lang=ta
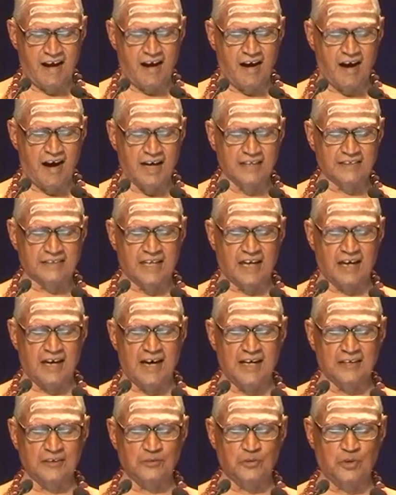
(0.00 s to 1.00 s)

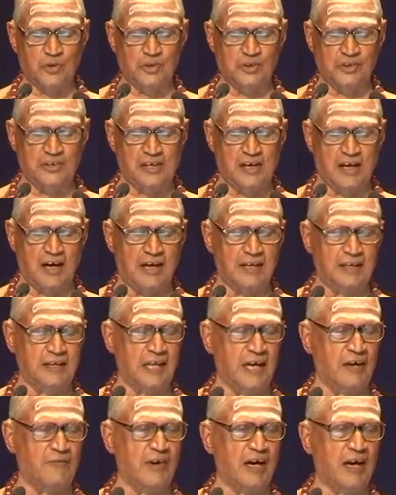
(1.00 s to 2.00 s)
ஆட்டான் கொண்டு
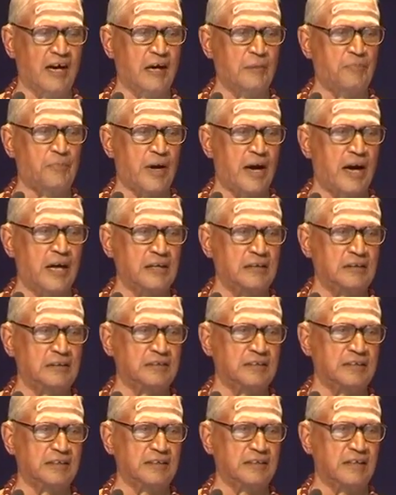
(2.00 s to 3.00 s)
ஆண்டவா
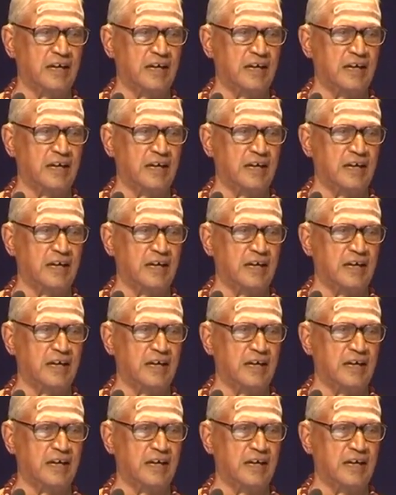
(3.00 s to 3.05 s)
பாடுதுங்கானம்மானாய்